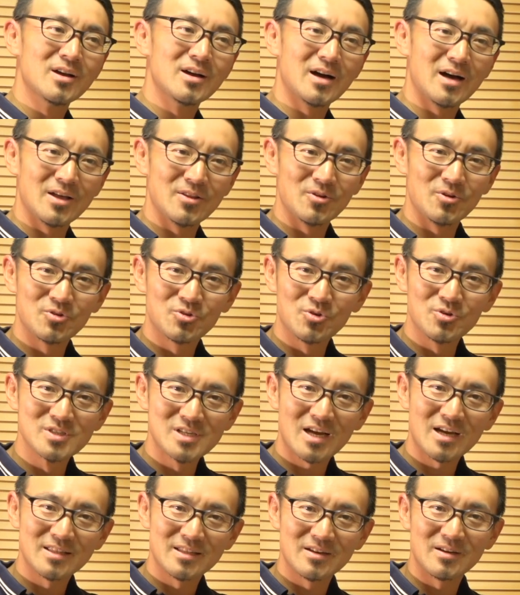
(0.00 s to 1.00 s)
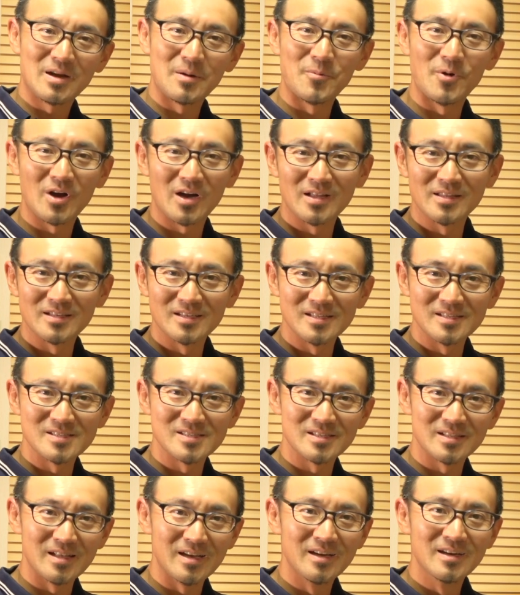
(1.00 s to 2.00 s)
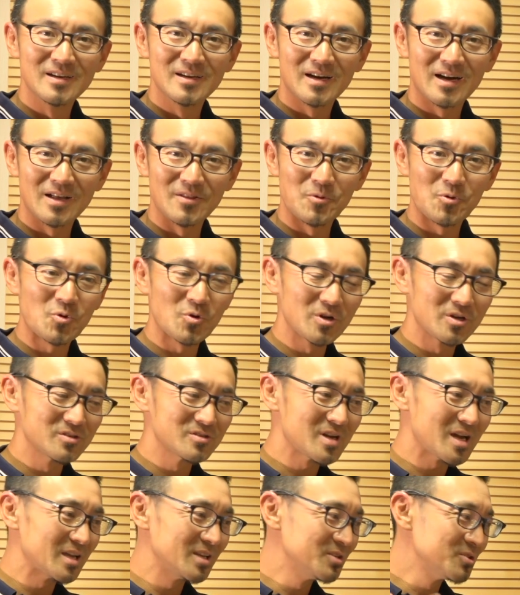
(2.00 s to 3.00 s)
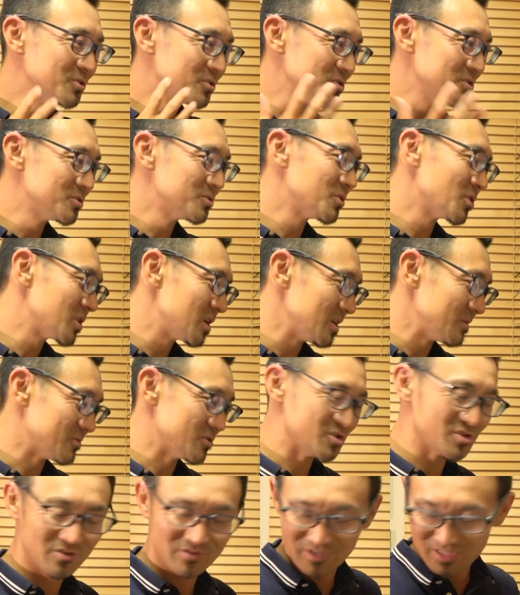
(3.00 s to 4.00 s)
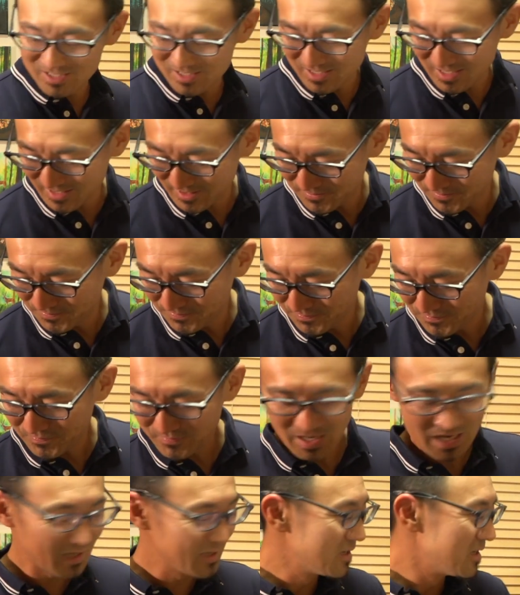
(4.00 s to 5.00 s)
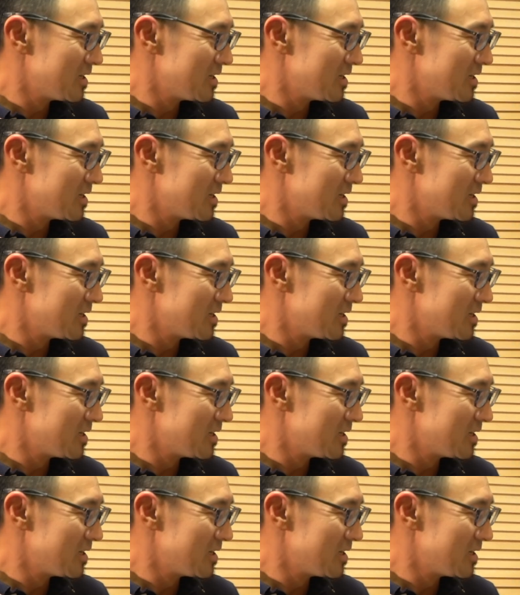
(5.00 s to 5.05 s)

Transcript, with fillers: あの遠ざかっていくかもわかんないですねあのこれぐらいゆるゆるをキープしてくださいはい